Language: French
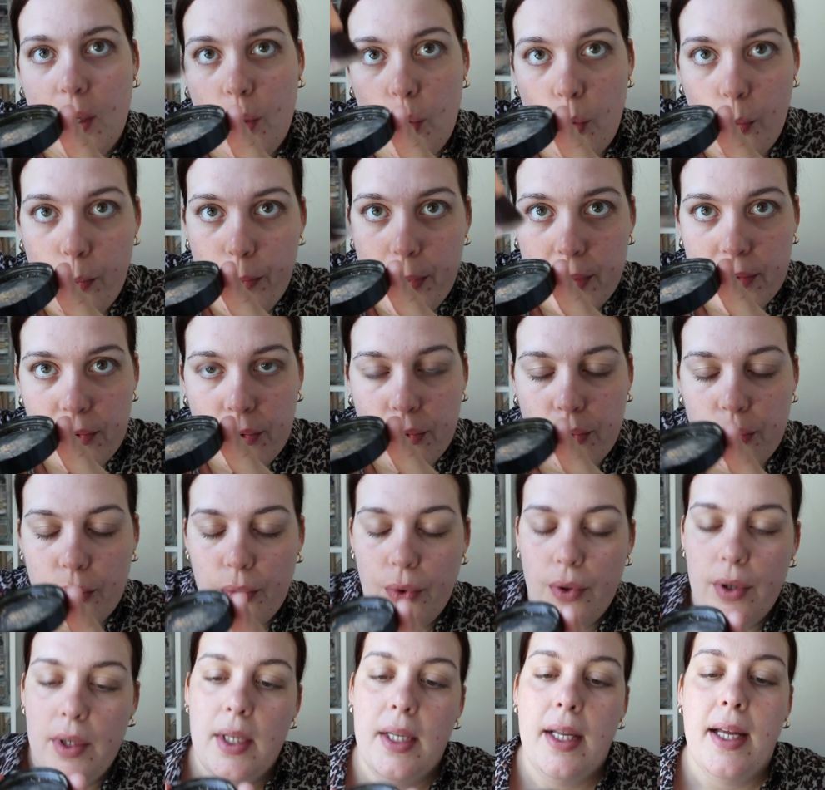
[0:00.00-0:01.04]
avec le
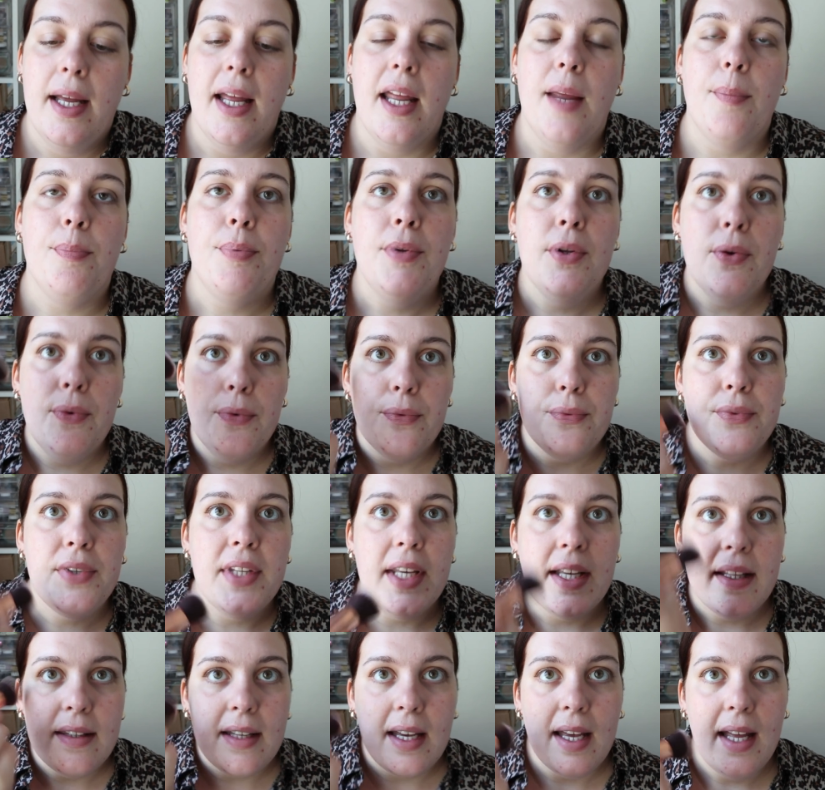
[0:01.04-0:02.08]
pinceau et puis on
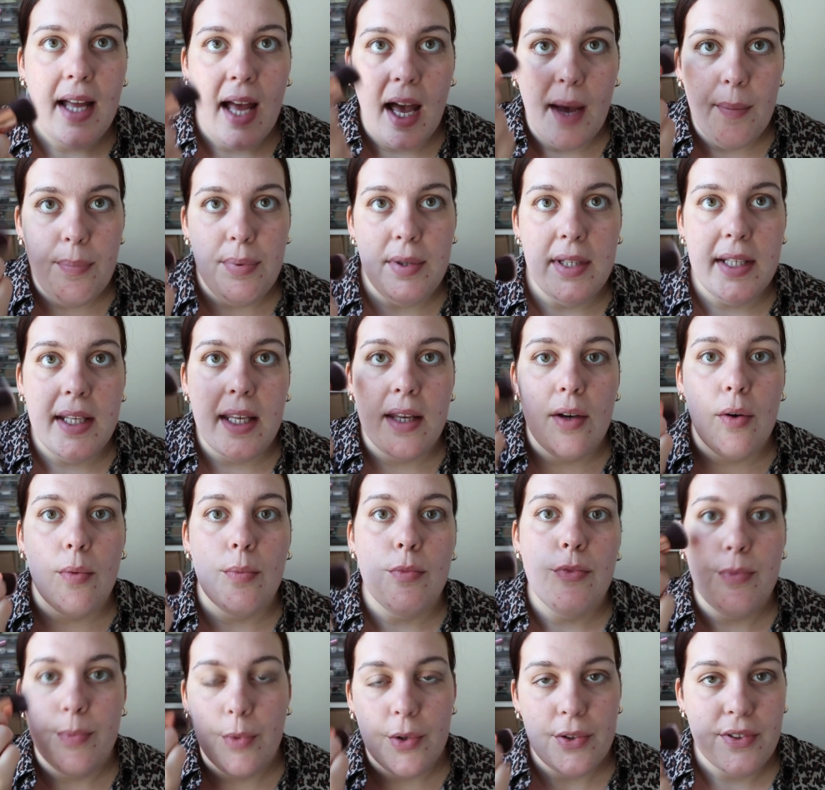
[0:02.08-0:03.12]
viendrait appliquer
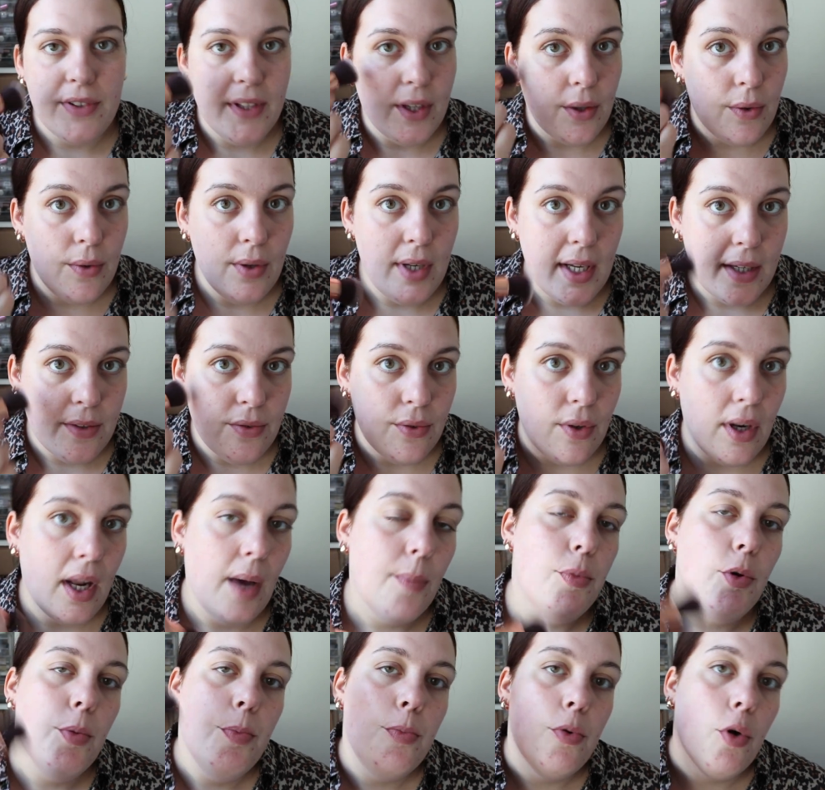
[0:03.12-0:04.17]
en mouvement circulaire sur
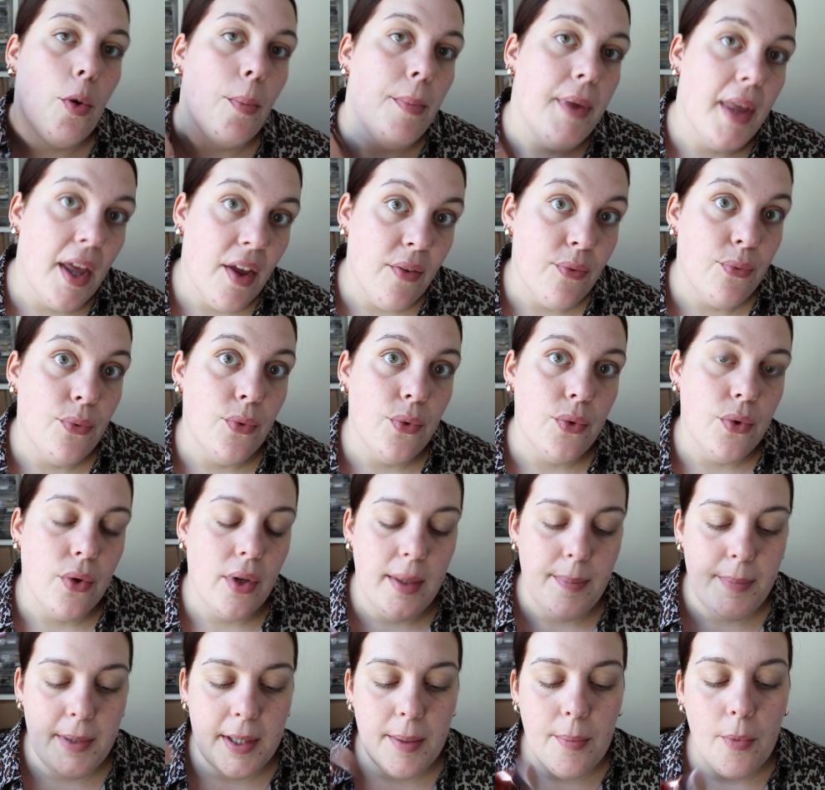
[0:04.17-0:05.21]
la peau pour bien fondre
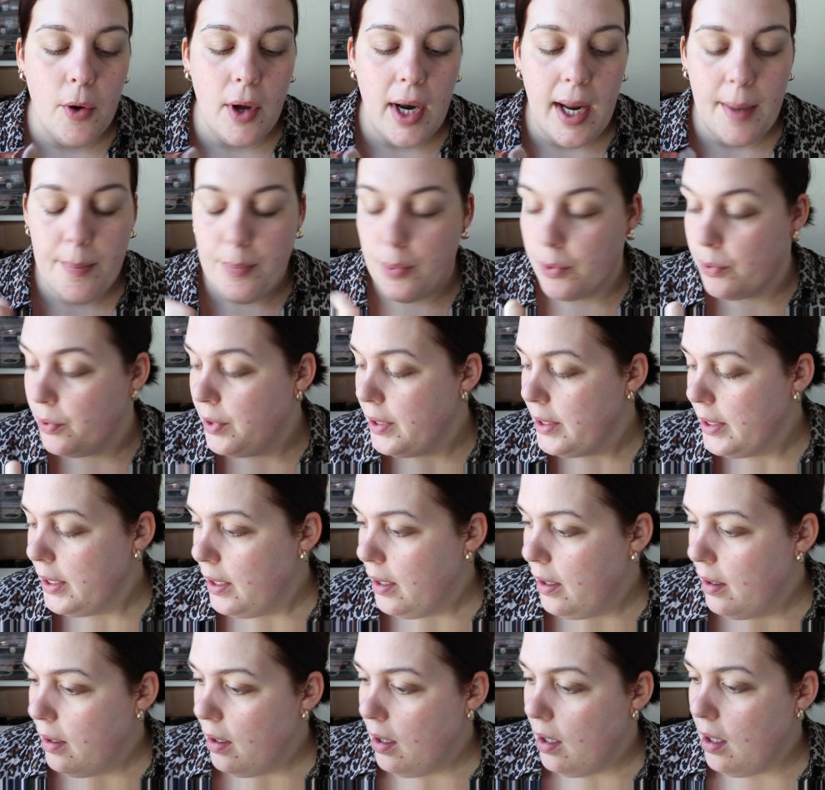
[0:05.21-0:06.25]
les pigments à la peau.
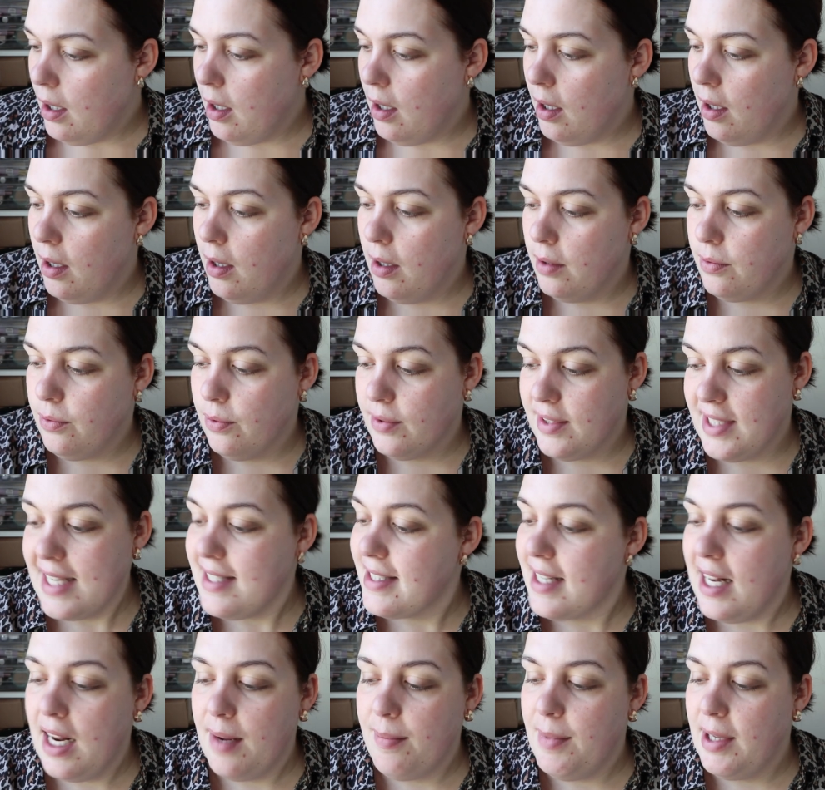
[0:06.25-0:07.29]
Euh, donc ça
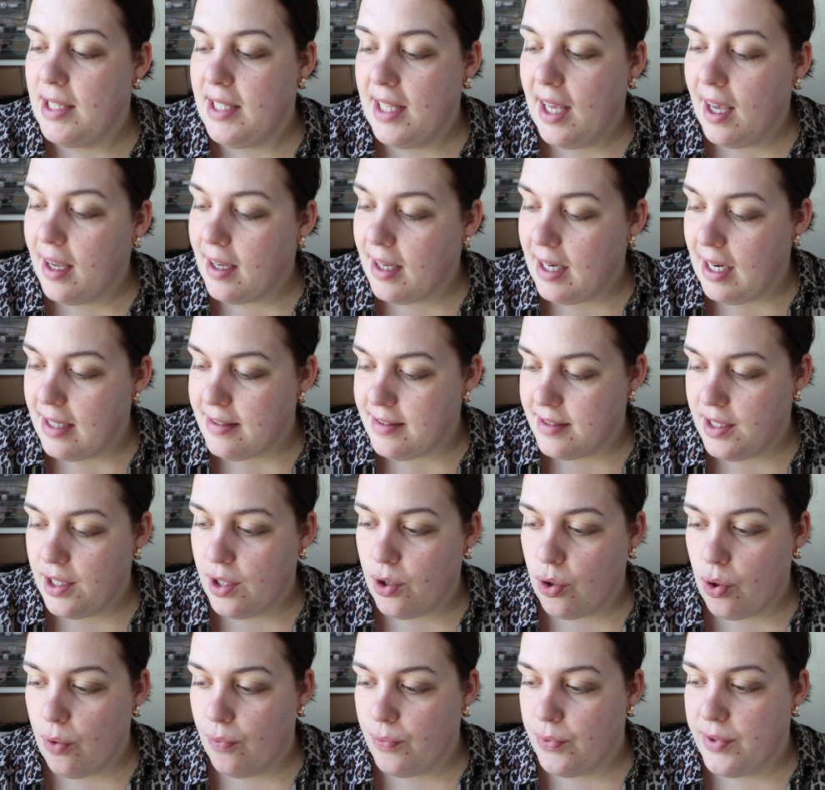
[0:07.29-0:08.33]
c'est la manière
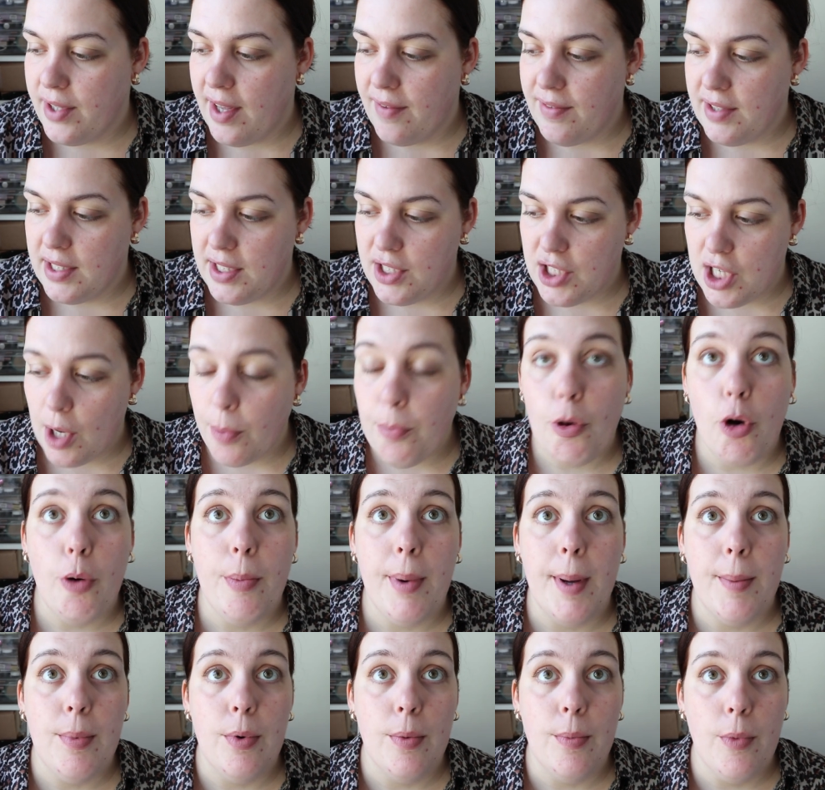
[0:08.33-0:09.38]
classique que vous avez déjà
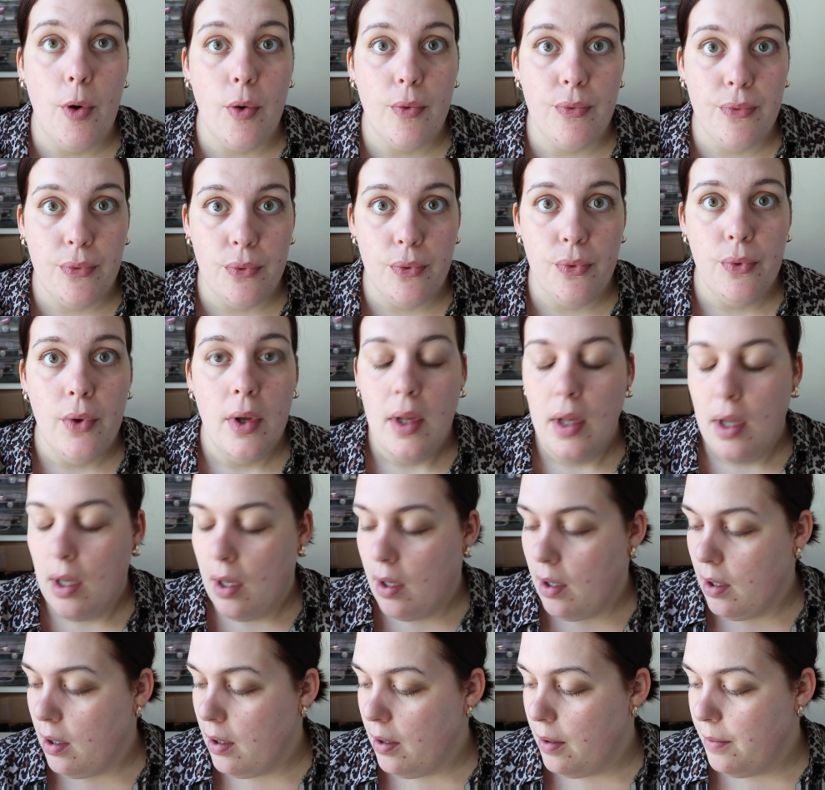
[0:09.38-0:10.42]
probablement vu
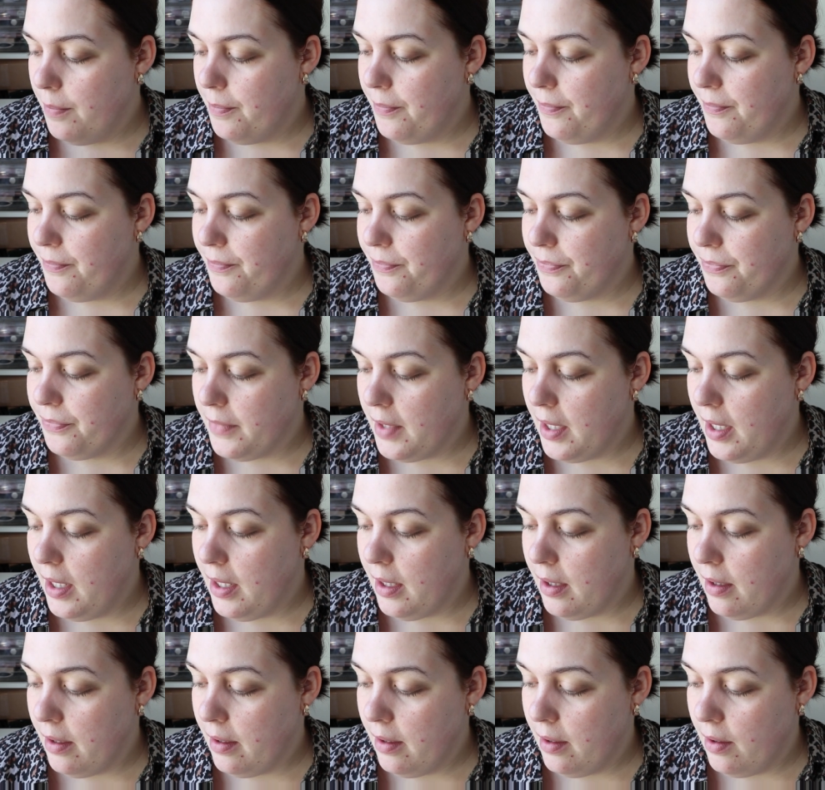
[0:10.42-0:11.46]
euh,
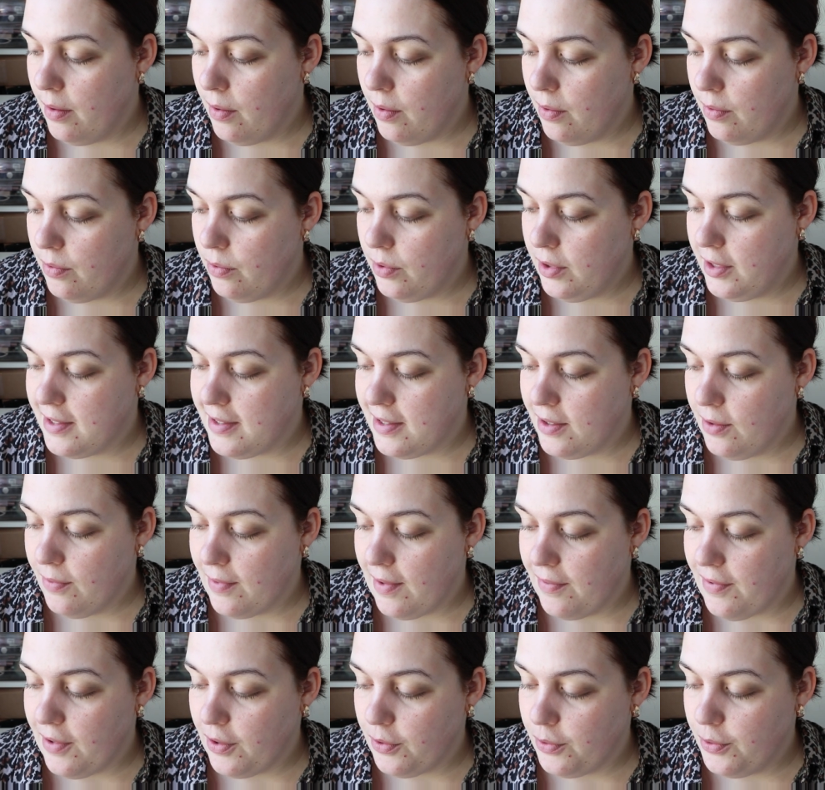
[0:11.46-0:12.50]
et euh, ici
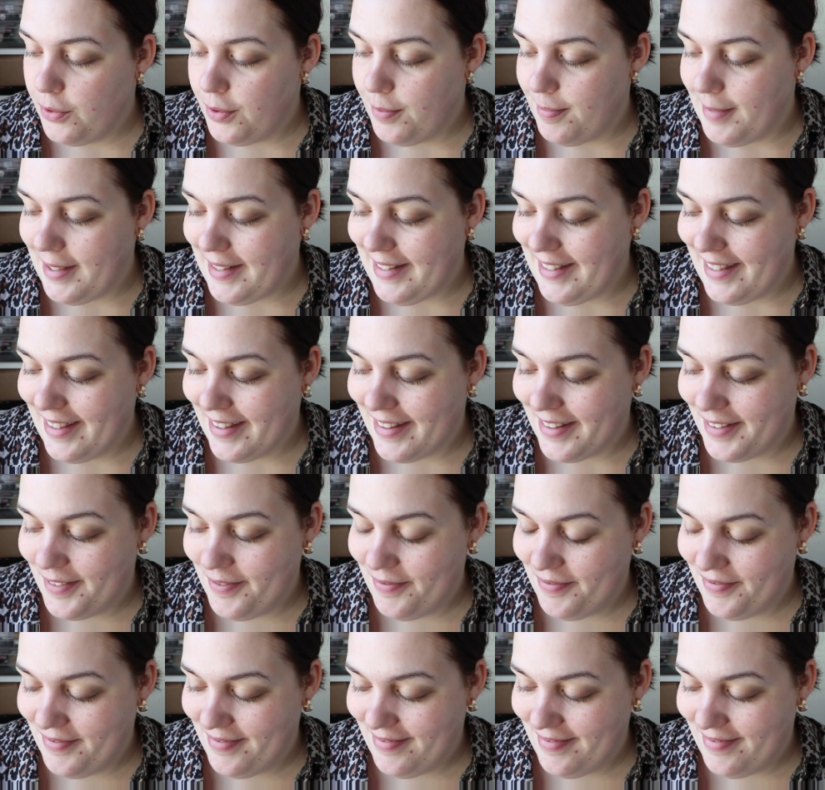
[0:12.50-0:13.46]
on va faire une autre manière.